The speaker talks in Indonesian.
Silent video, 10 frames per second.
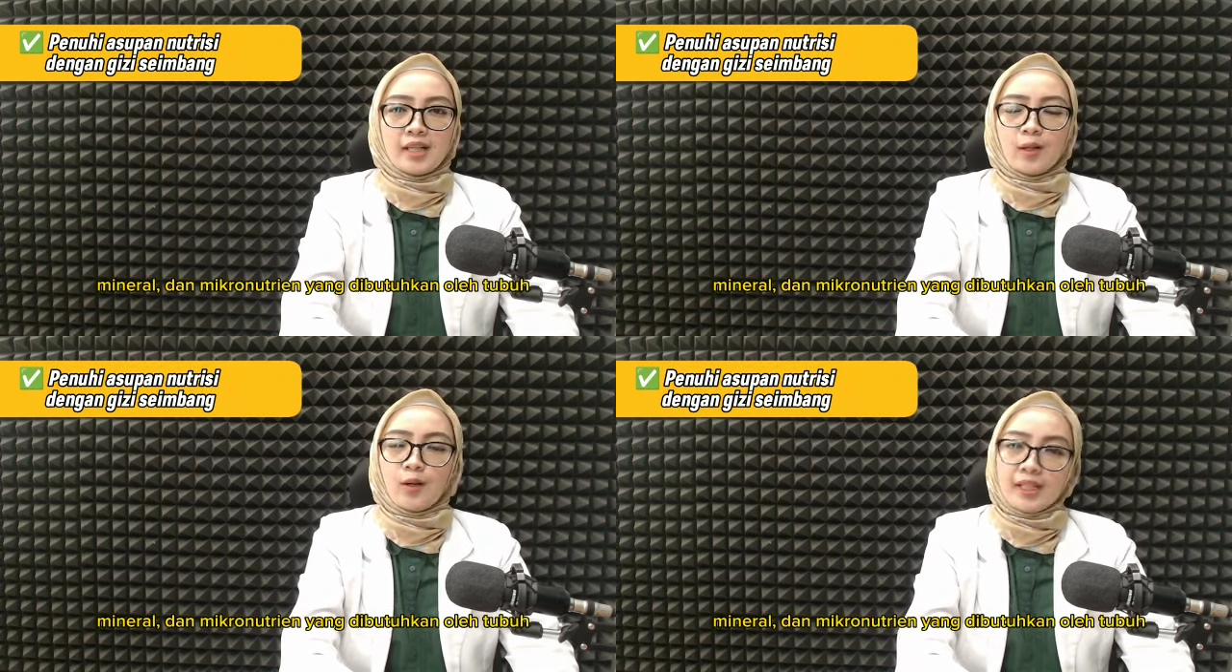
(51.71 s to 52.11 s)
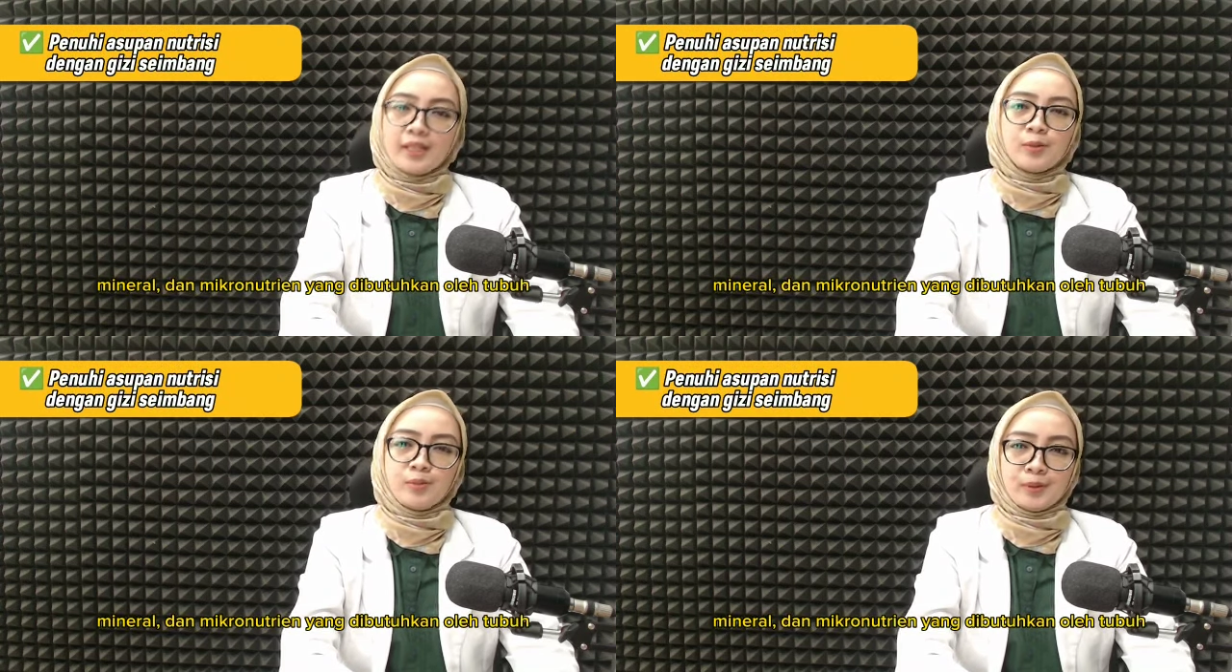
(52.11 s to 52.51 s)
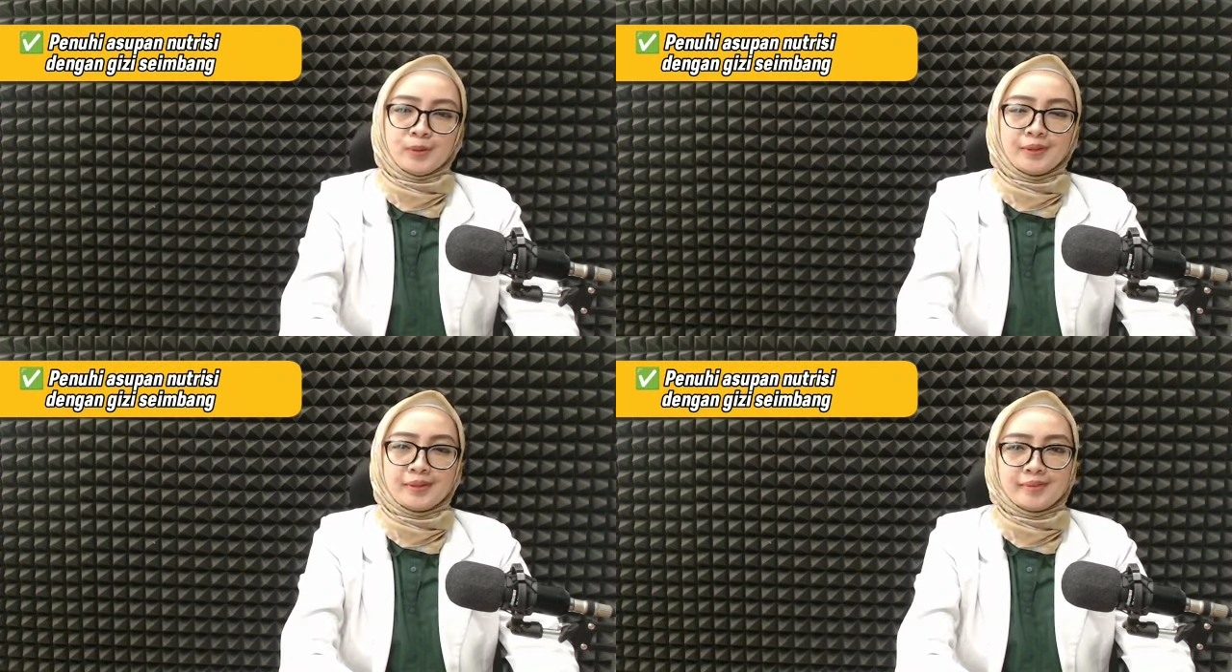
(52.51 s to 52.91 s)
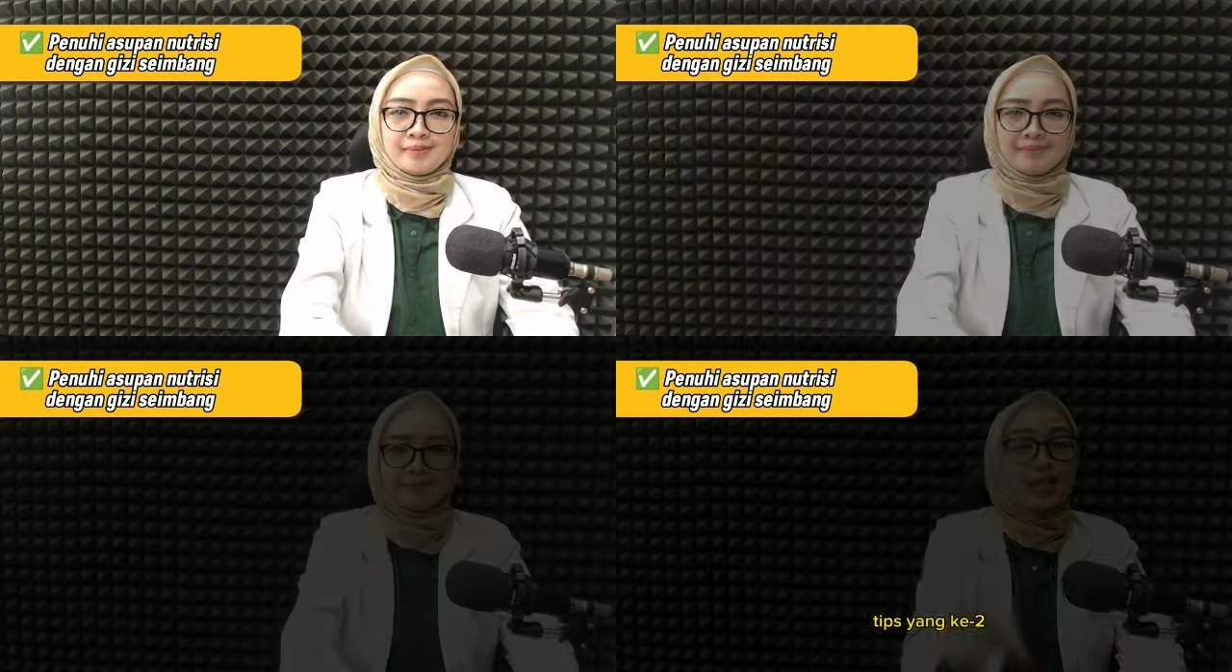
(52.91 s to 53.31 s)
oleh tubuh.
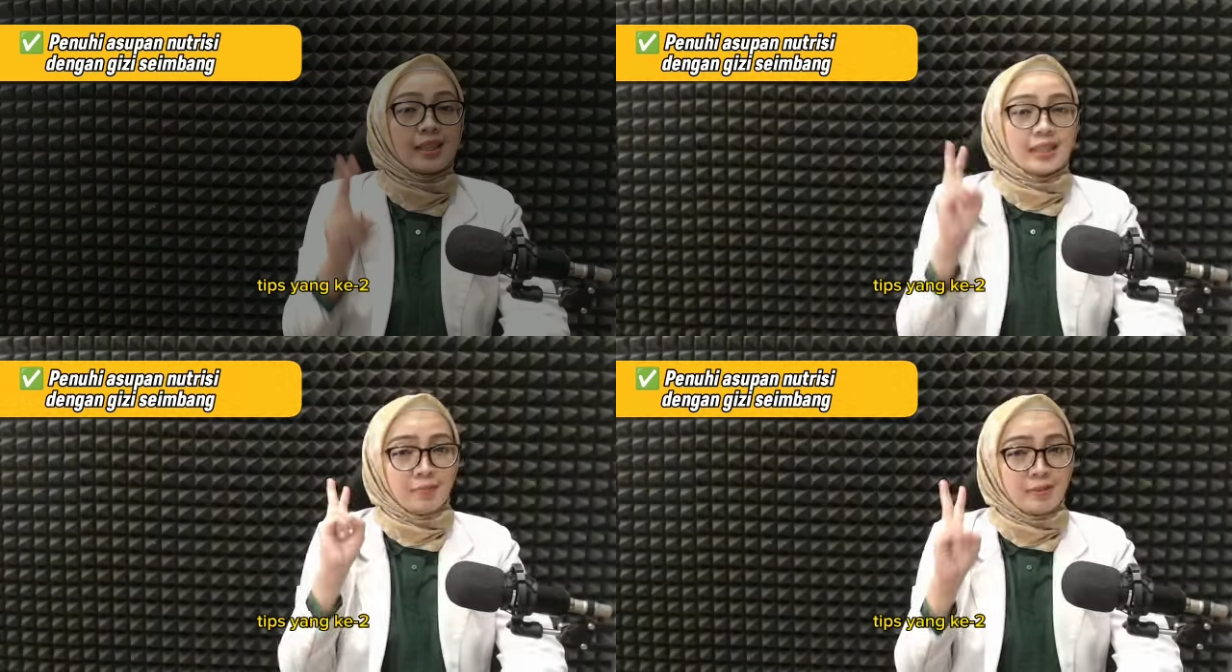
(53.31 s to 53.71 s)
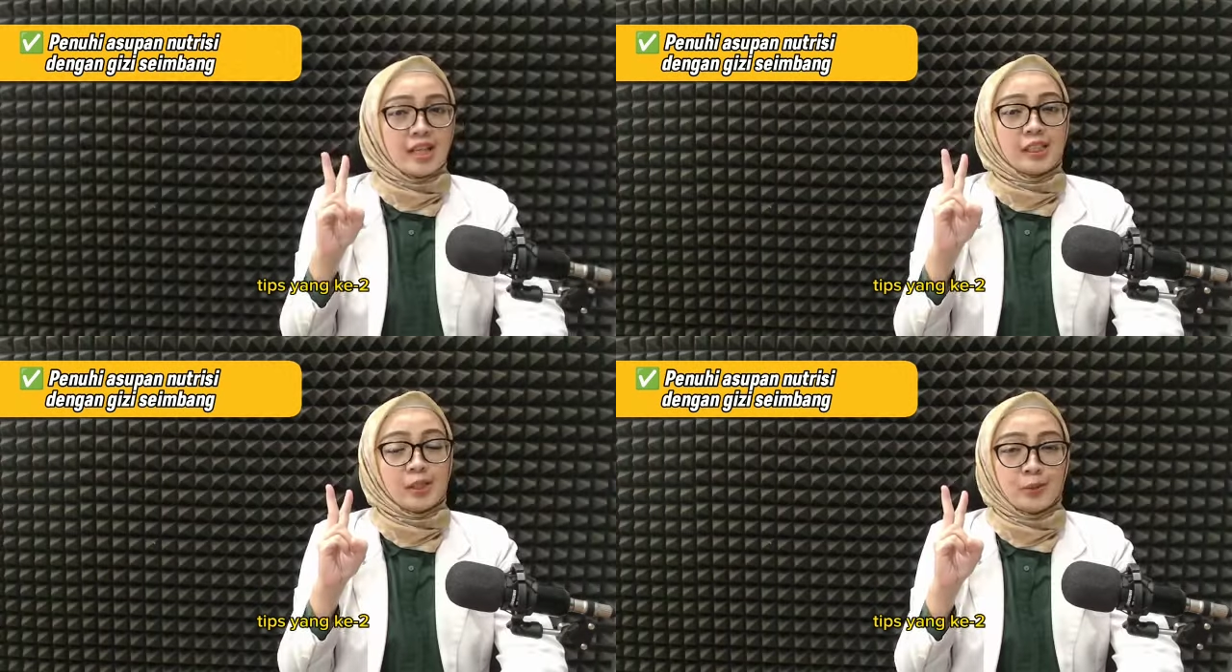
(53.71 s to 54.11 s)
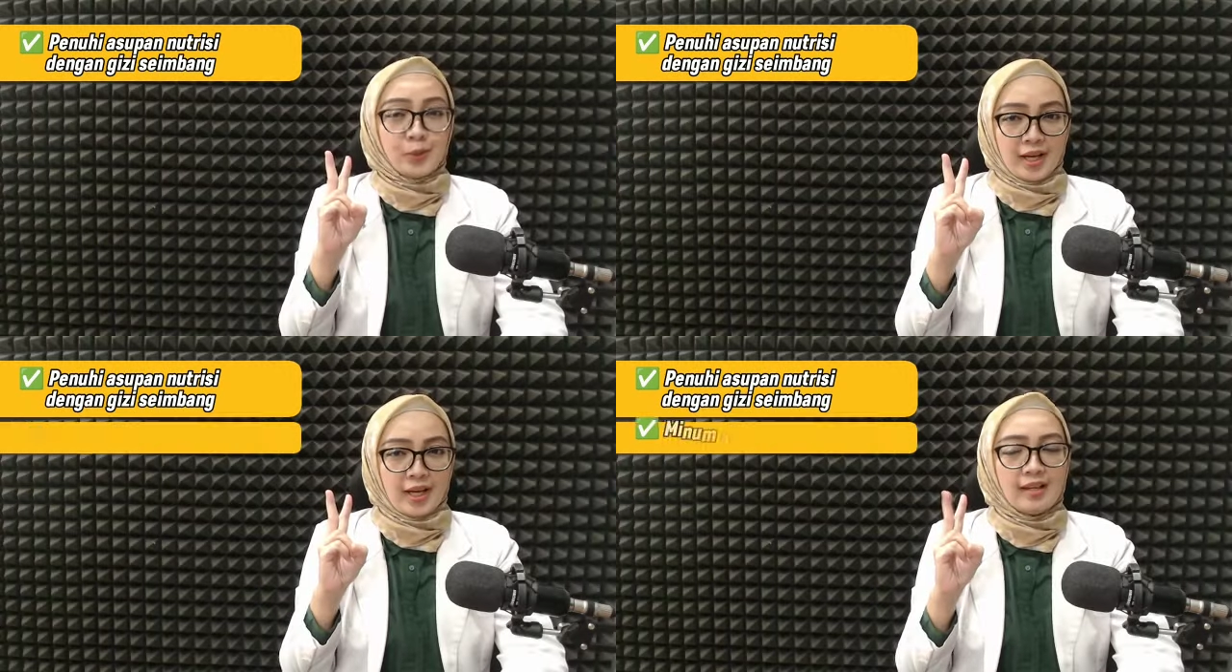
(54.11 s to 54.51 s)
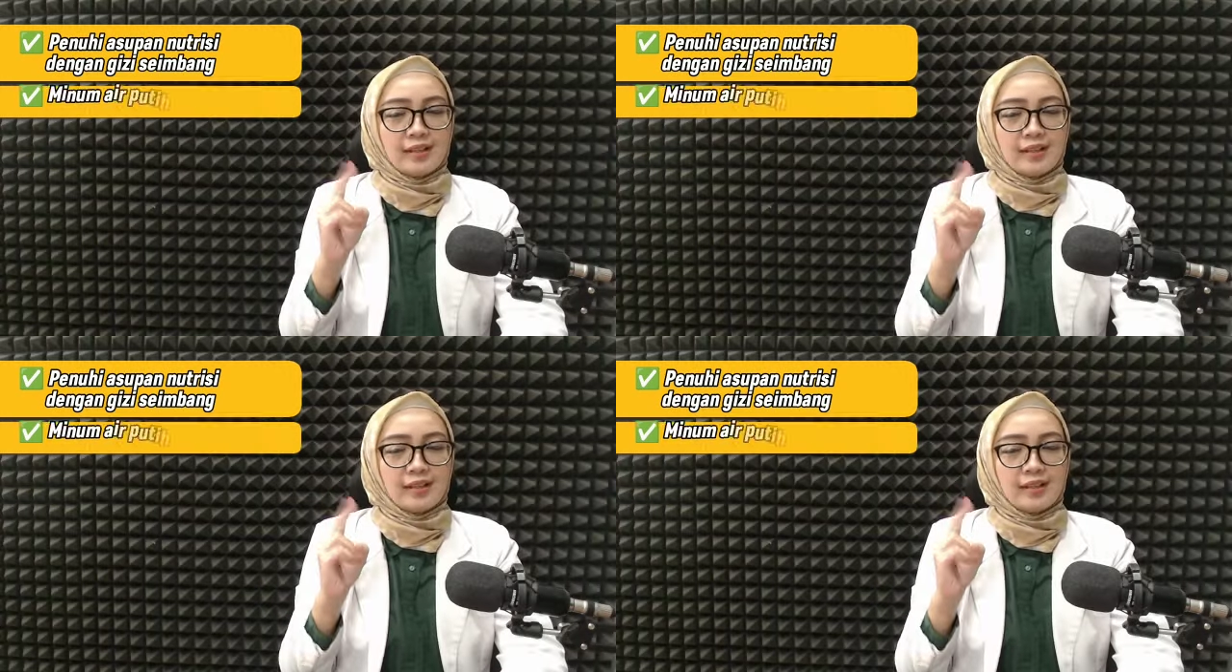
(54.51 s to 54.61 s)
Tips yang kedua,